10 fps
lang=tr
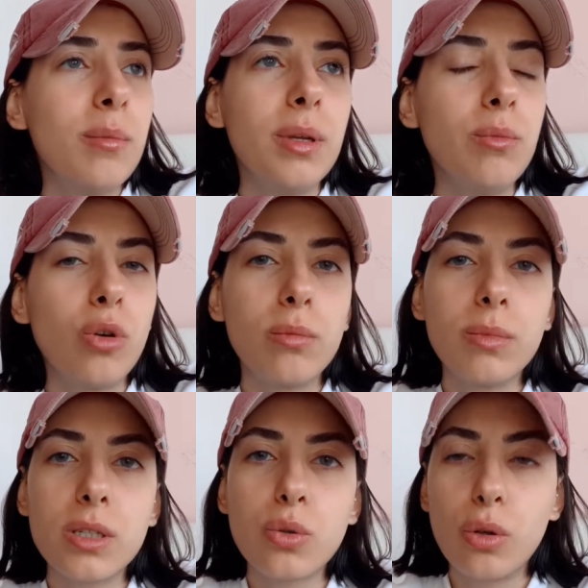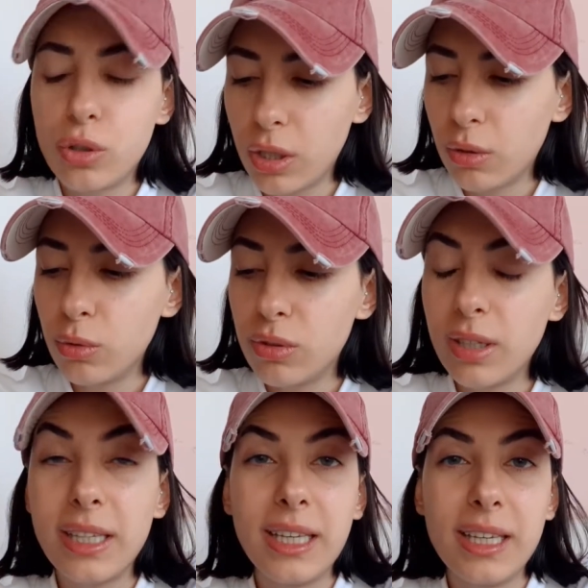Bilmiyorum nasıl olacak. O yüzden
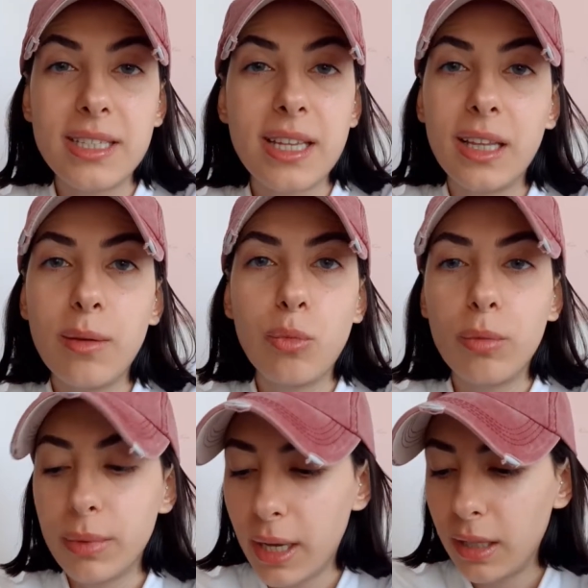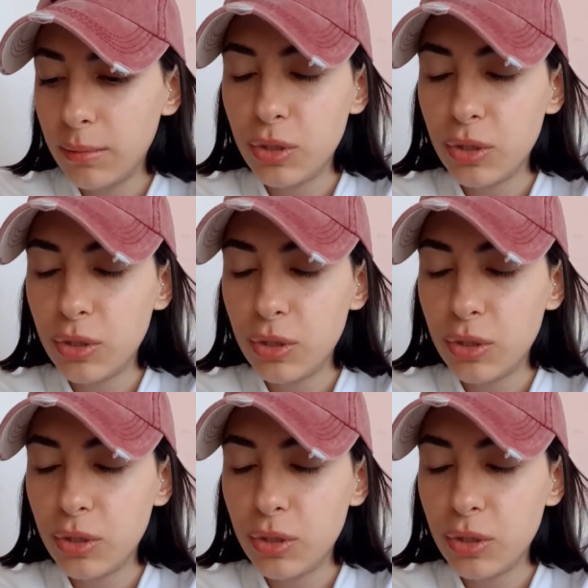iyi hissedemiyorum kendimi.